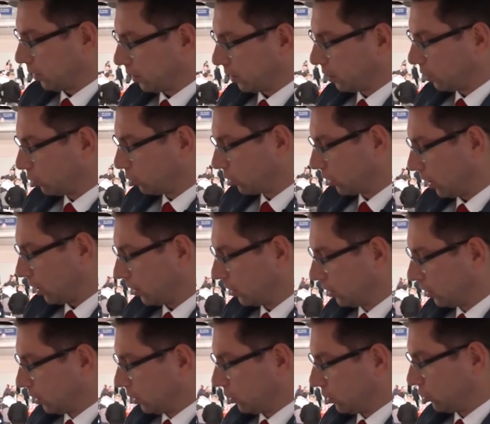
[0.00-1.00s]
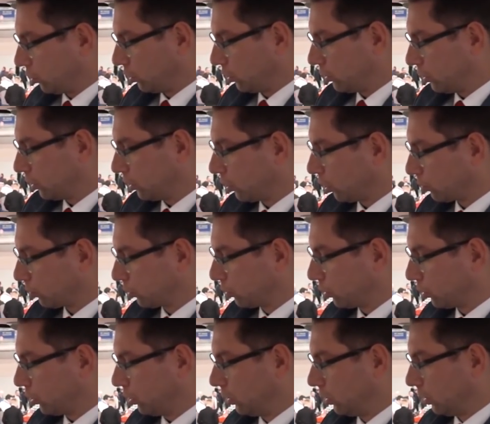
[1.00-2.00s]
taki tutaj joystick do
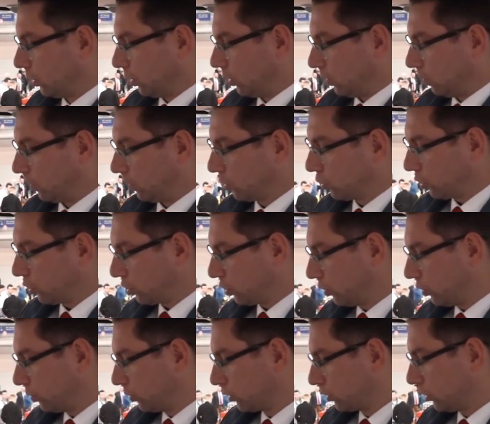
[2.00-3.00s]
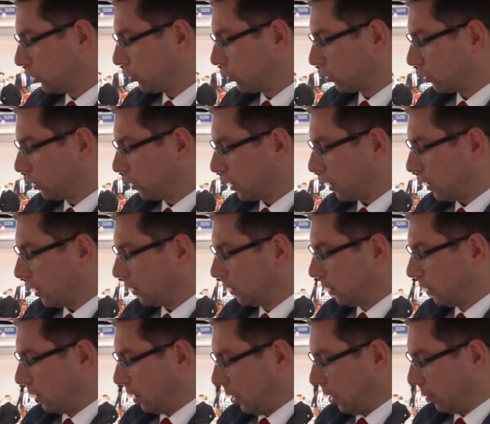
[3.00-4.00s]
obsługi większości funkcji ciągnika,
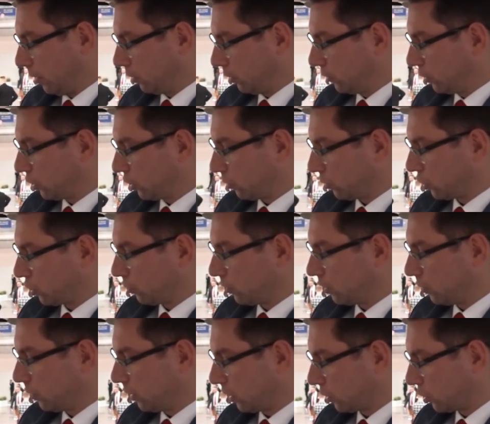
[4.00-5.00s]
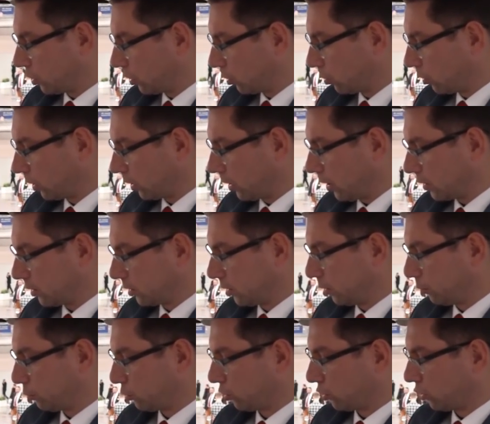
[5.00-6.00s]
a mianowicie możemy zmieniać kierunek
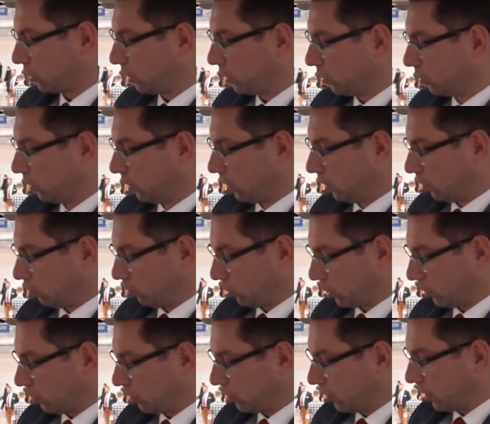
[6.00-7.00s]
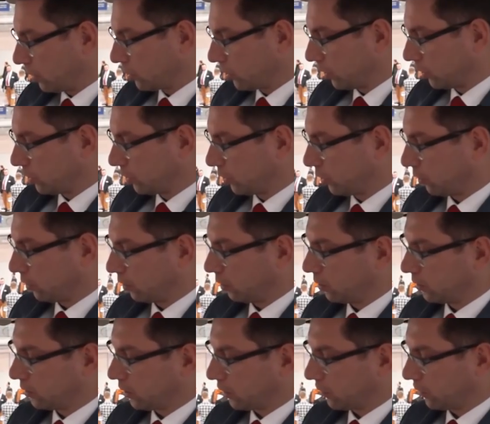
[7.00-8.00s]
jazdy, przód, tył, możemy włączać
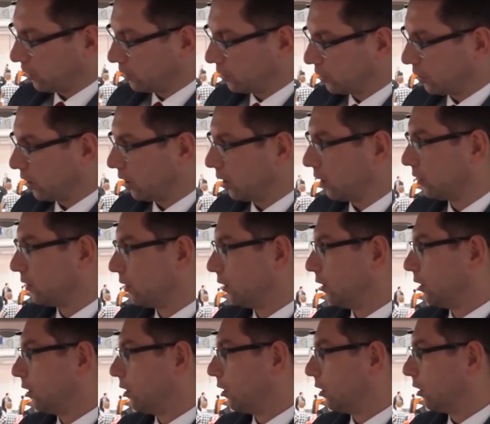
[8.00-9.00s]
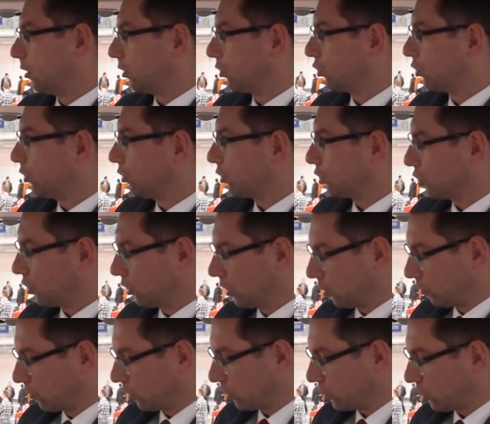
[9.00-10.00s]
y, sekwencję czynności
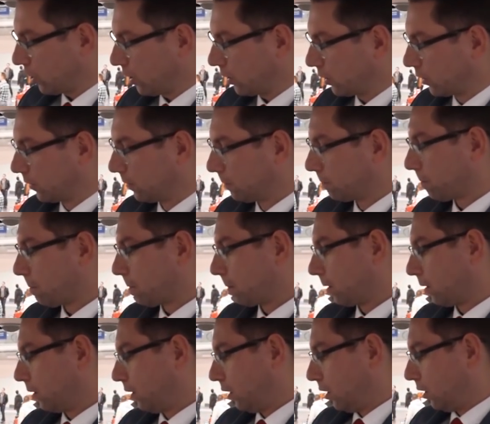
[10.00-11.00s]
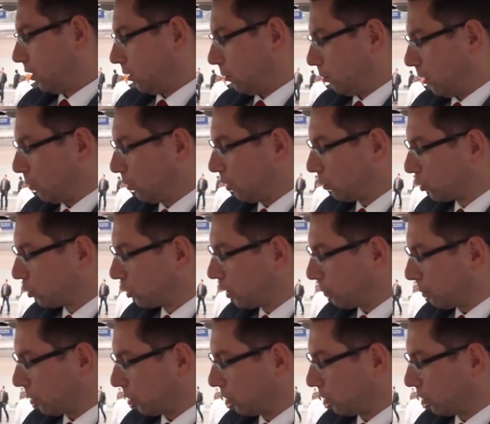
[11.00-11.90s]
na owrociach, mamy obsługę